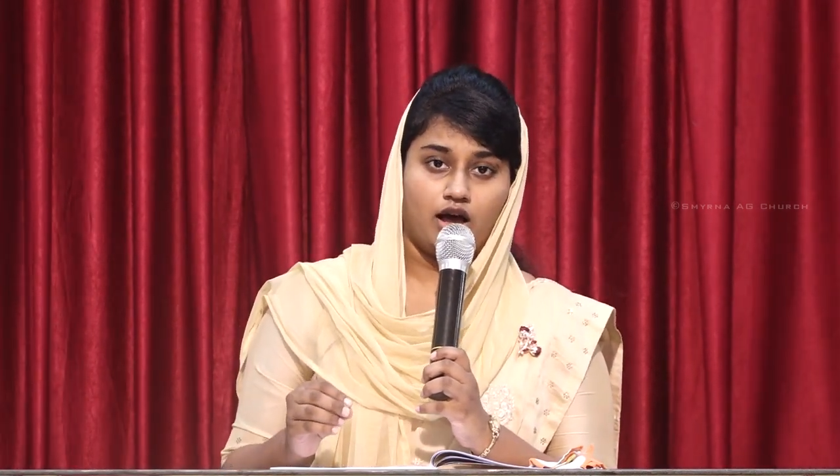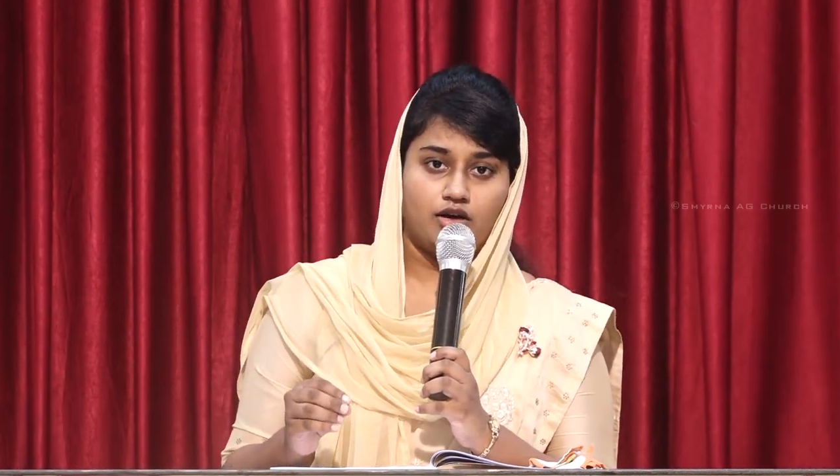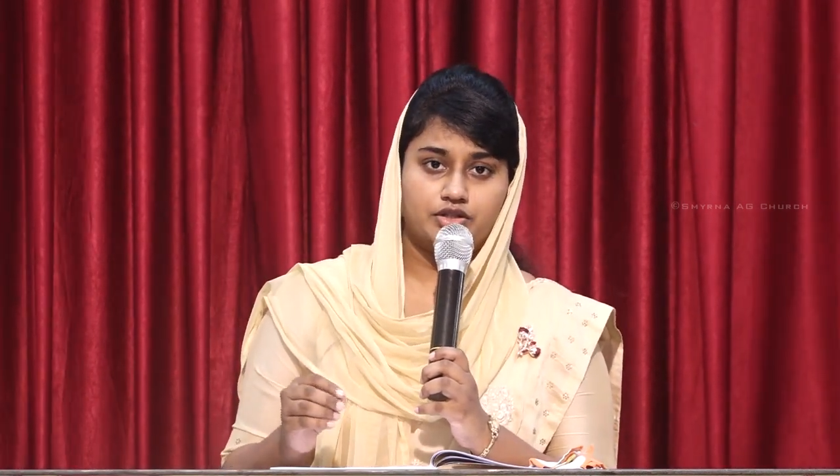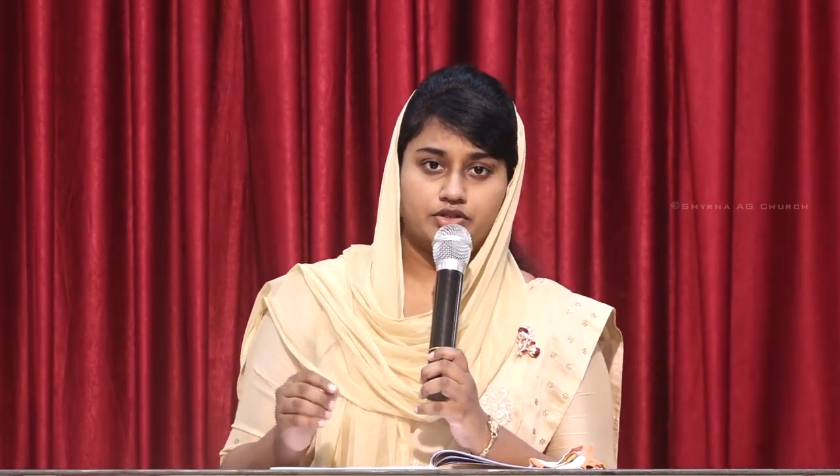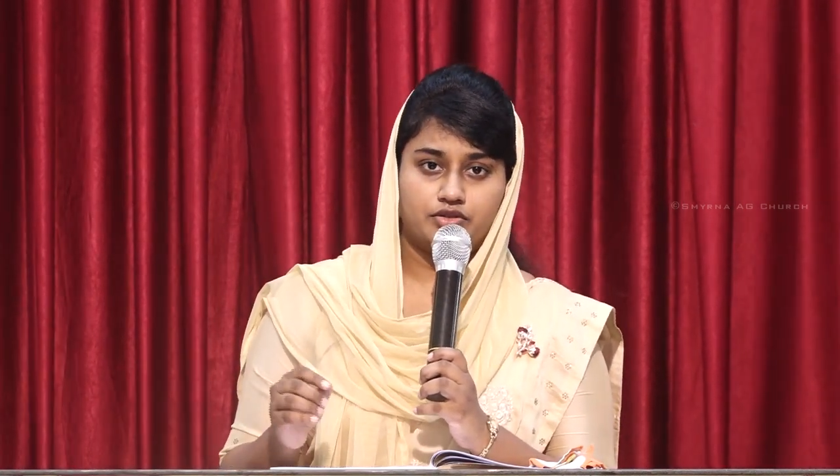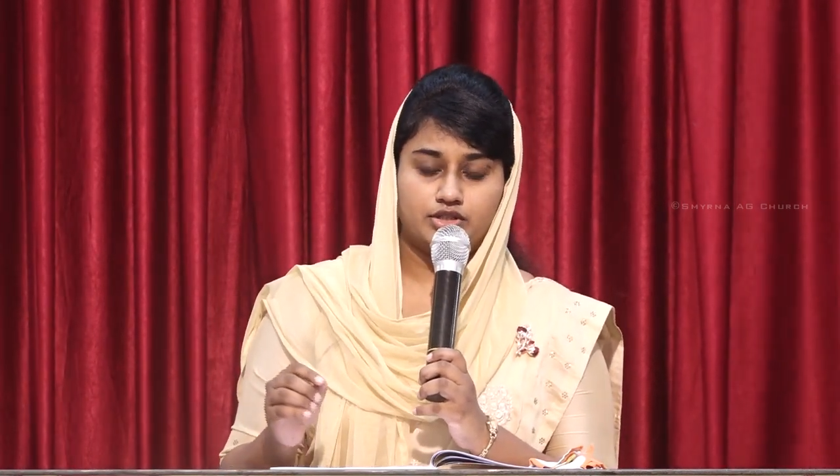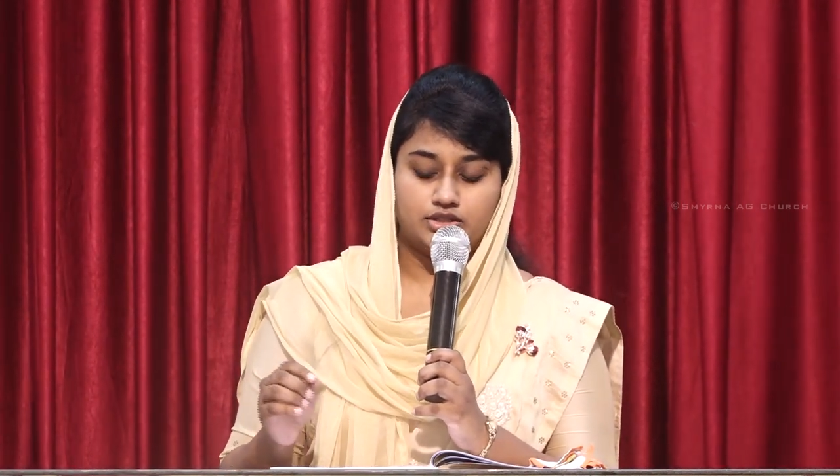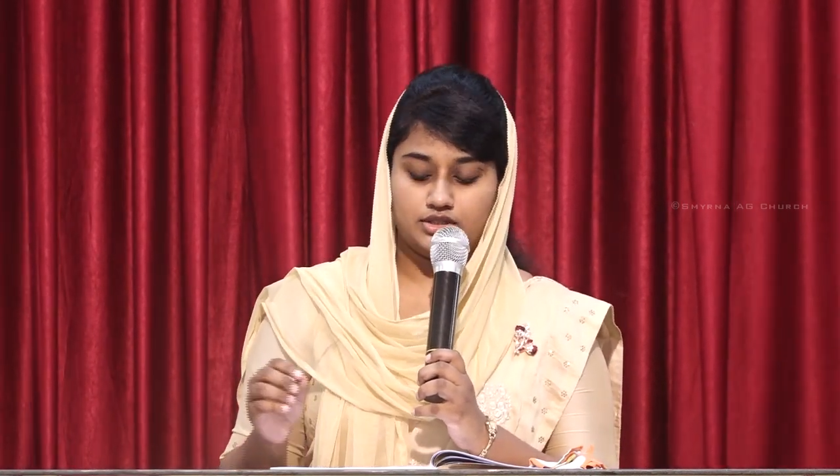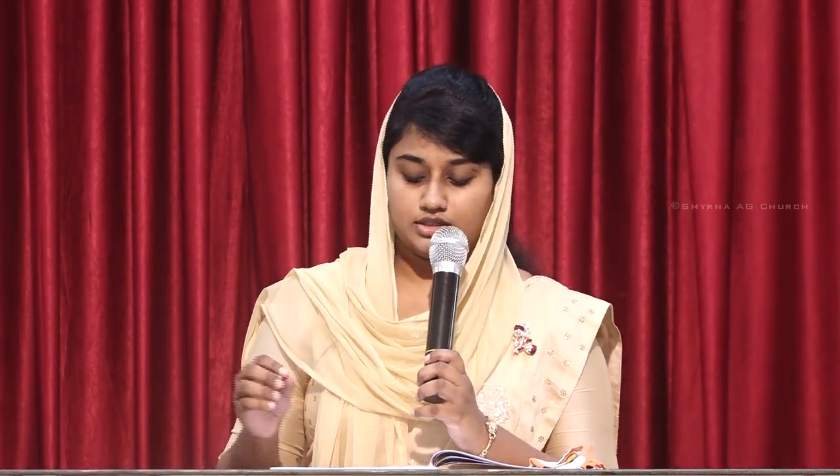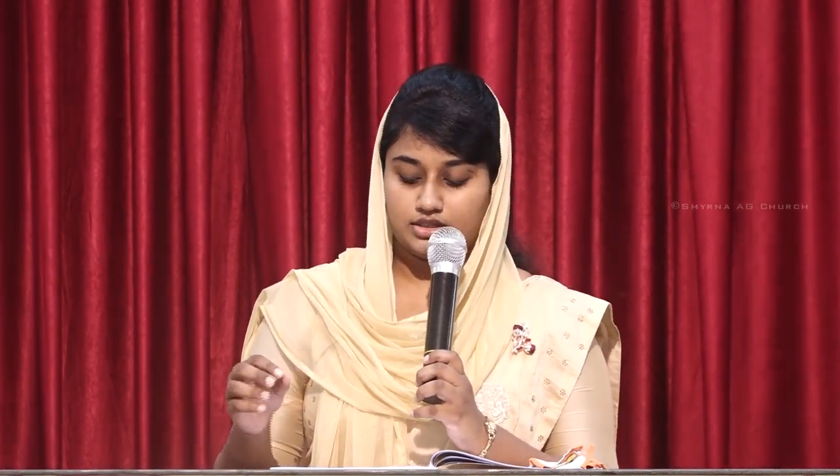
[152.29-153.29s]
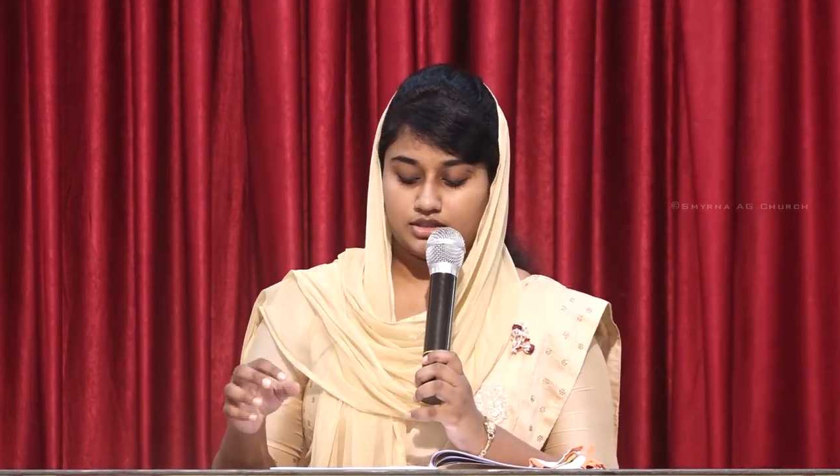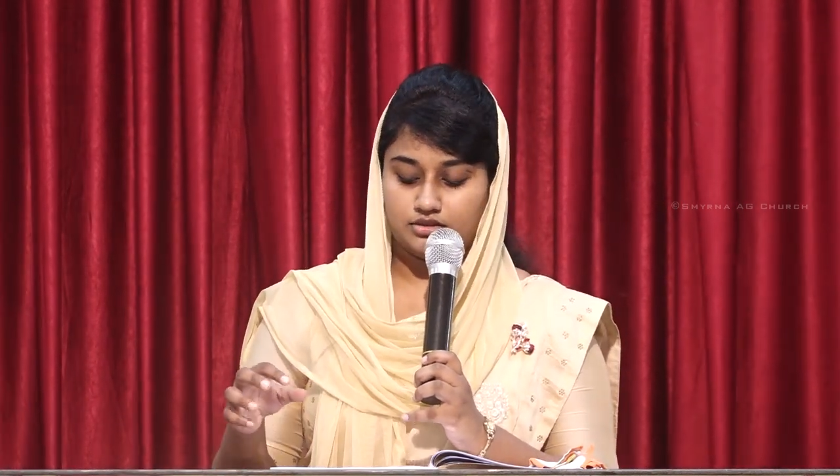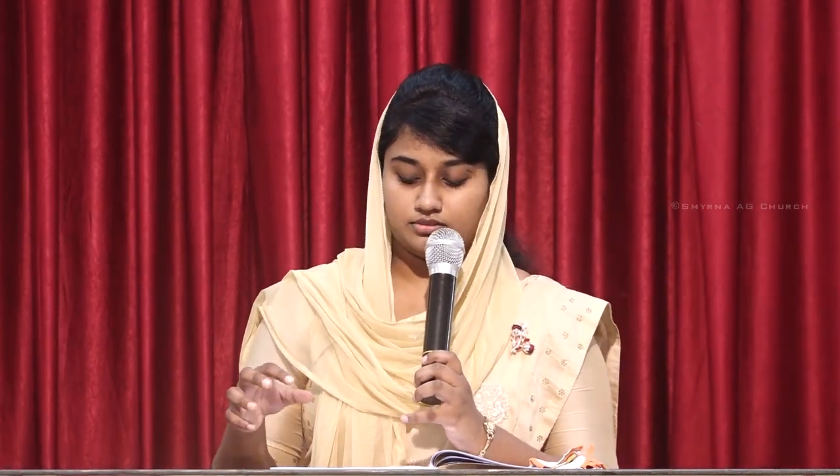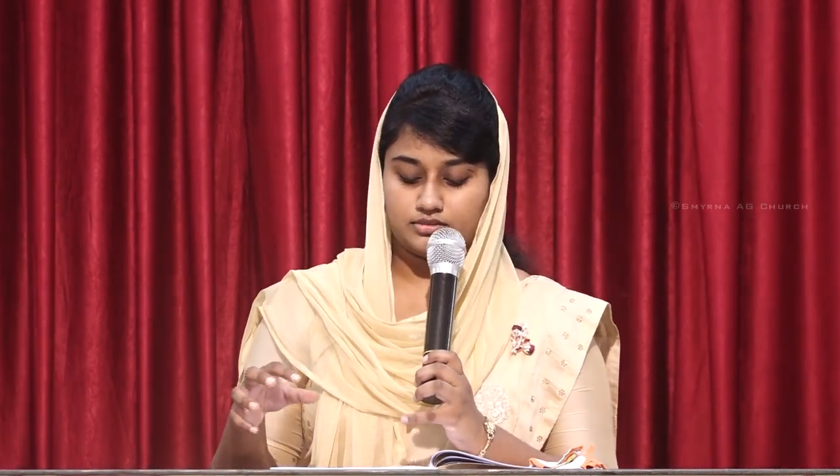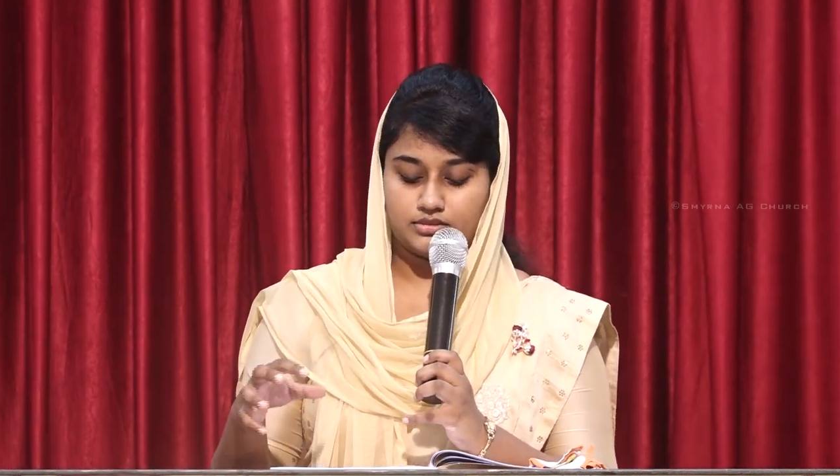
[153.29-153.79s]
அவருக்கு வந்து
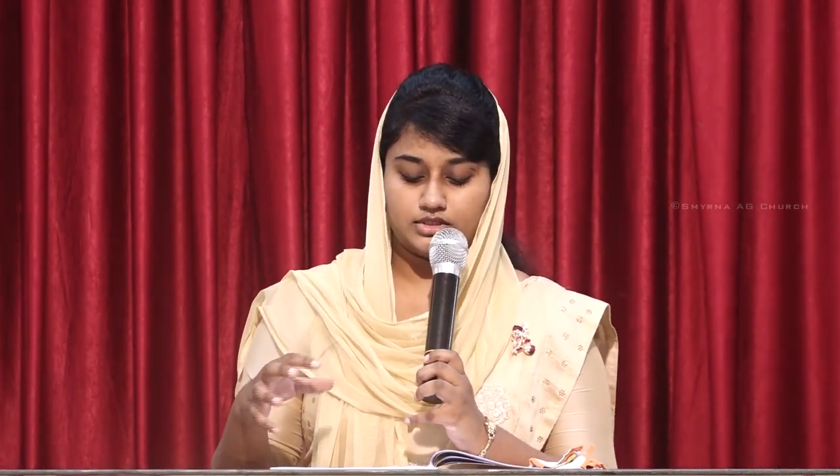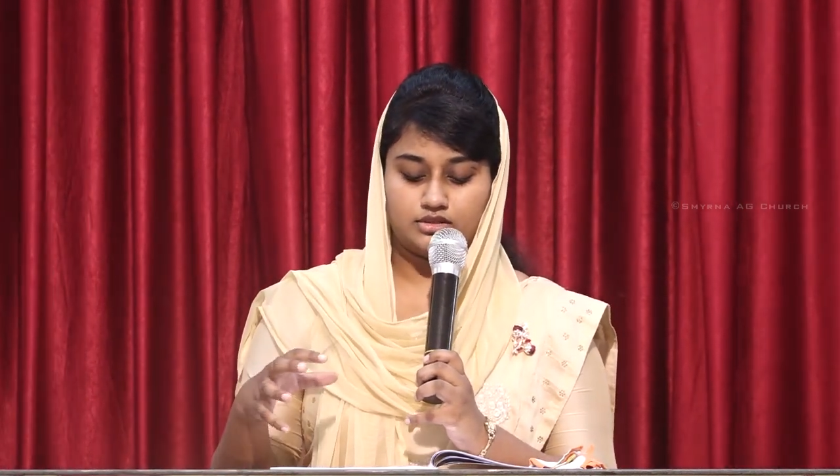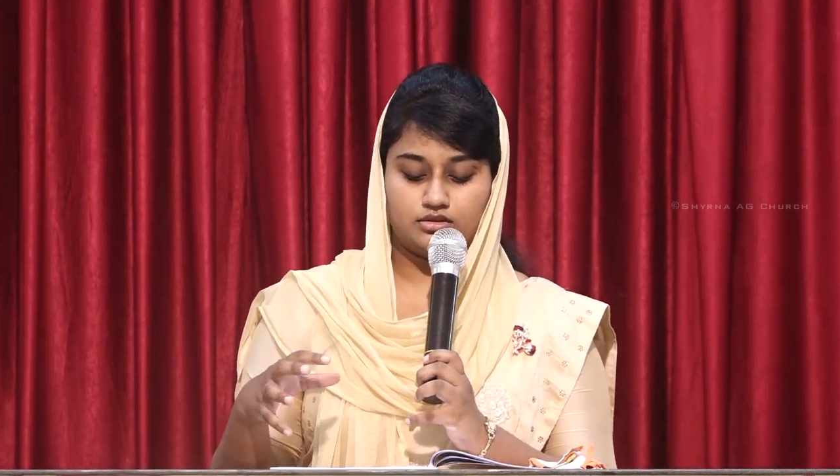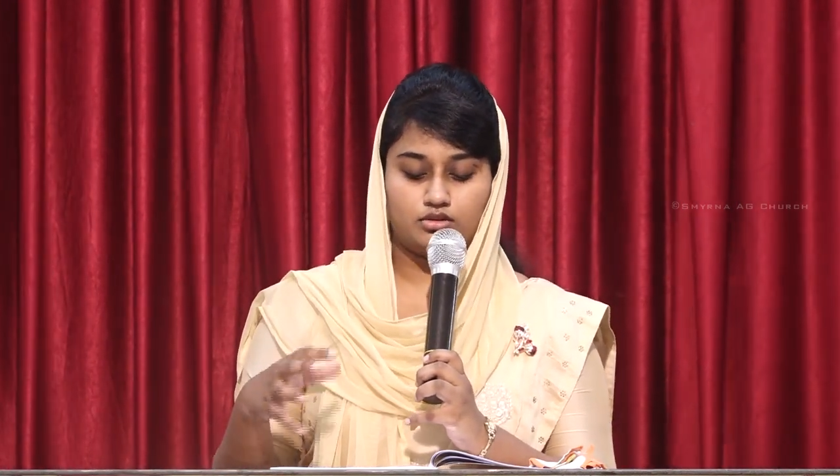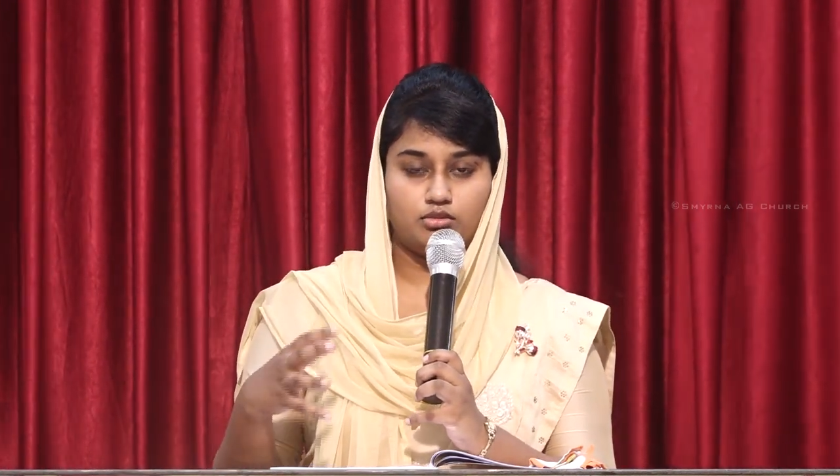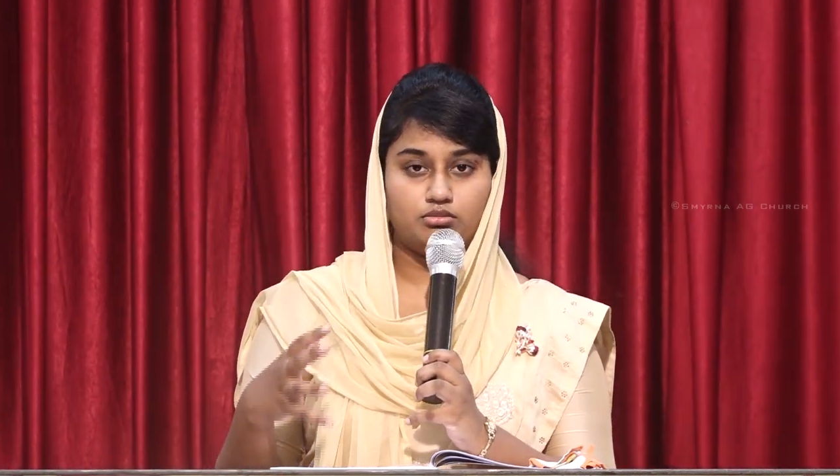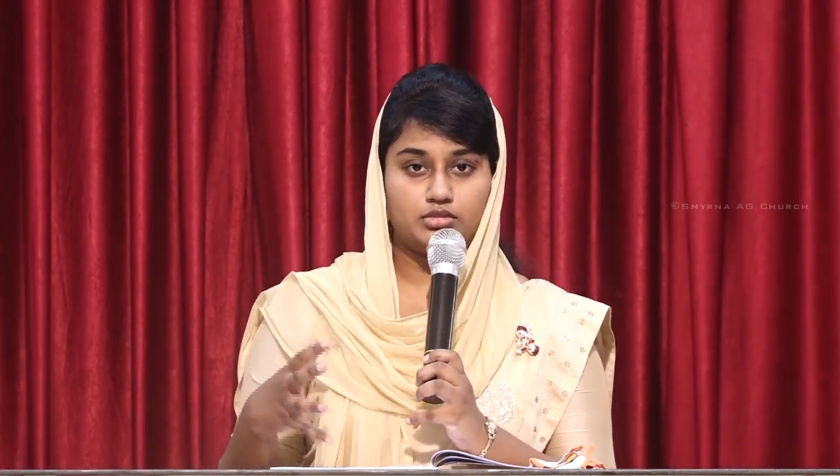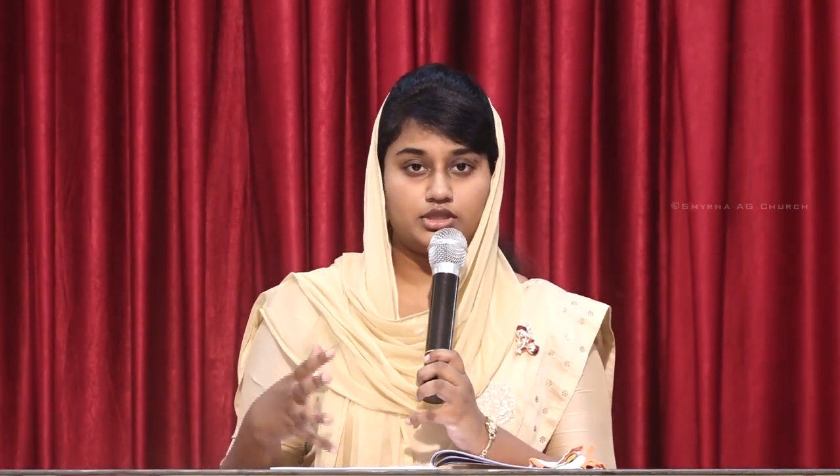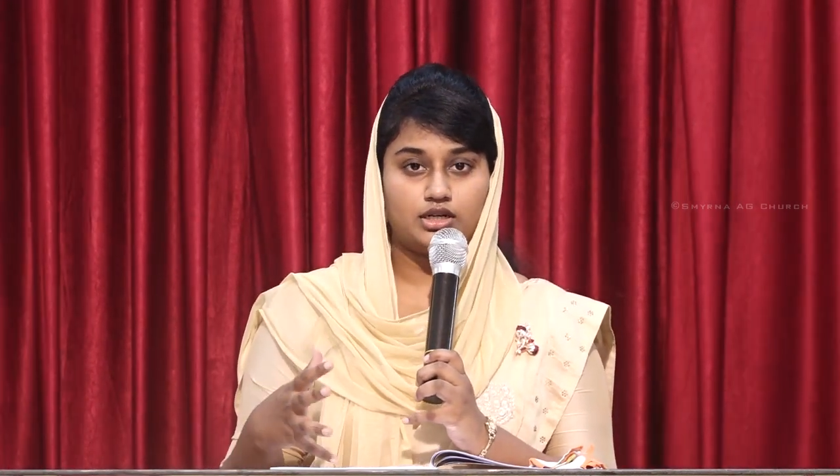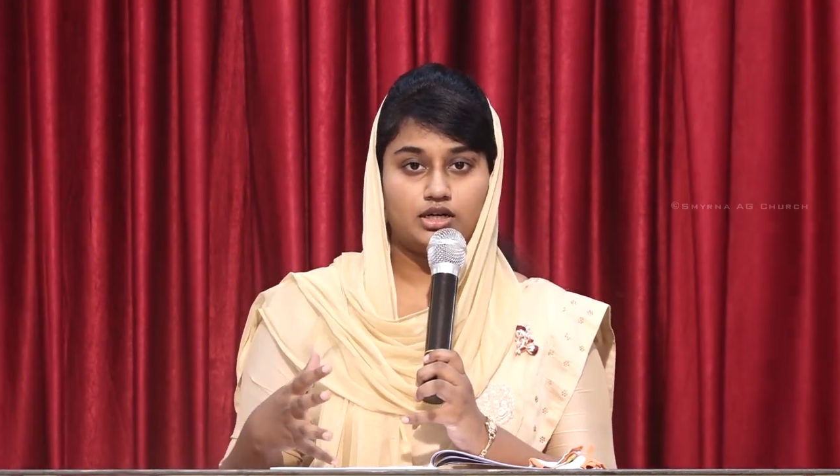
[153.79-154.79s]
ரொம்ப